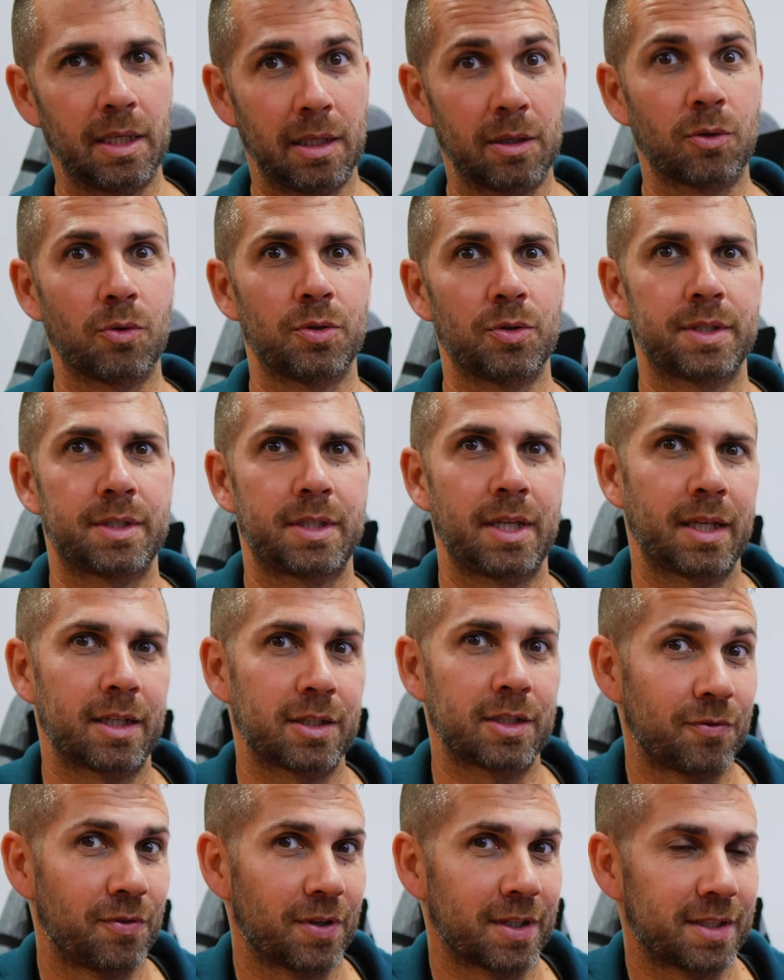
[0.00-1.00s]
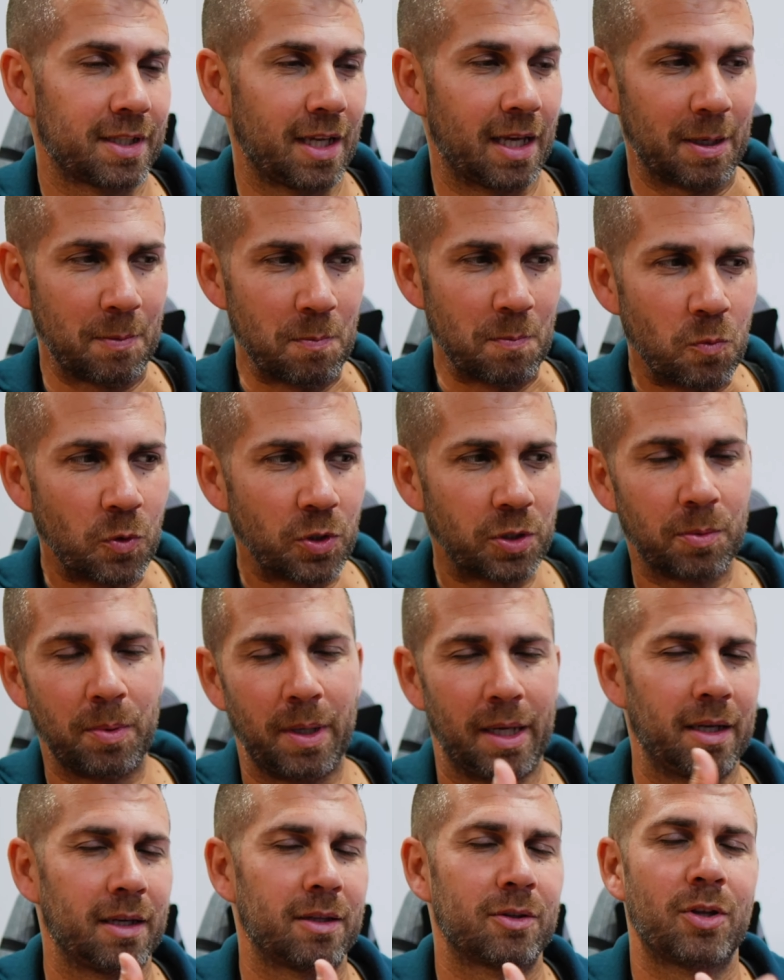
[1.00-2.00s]
ele consegue disfarçar muito
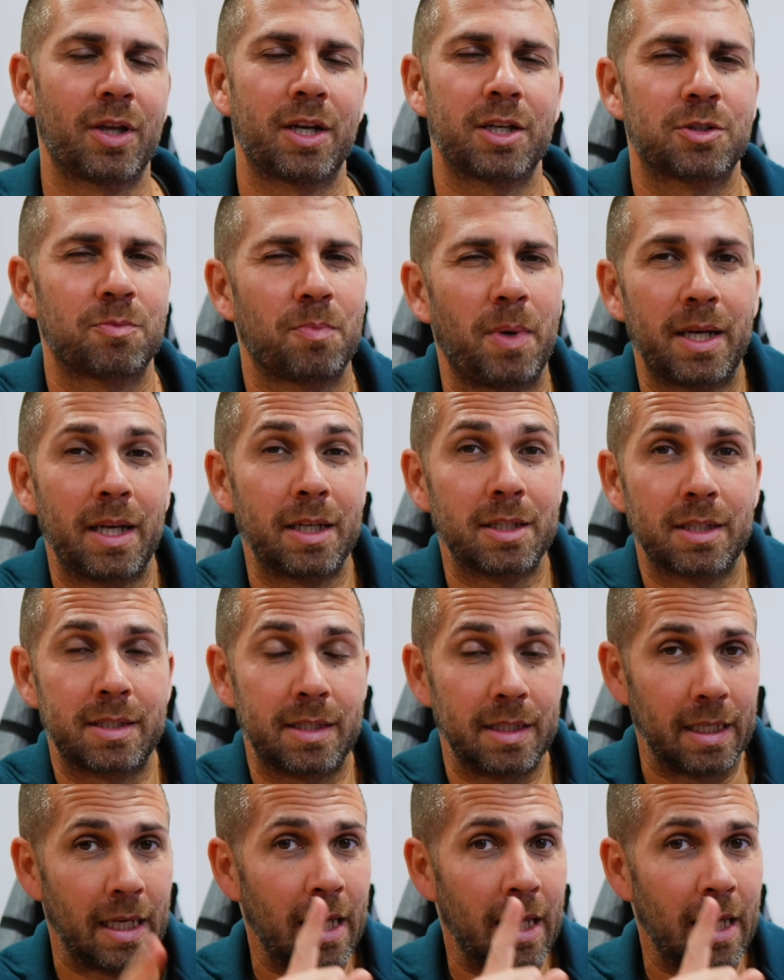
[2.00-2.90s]
bem. Eu adoro estes painéis assim.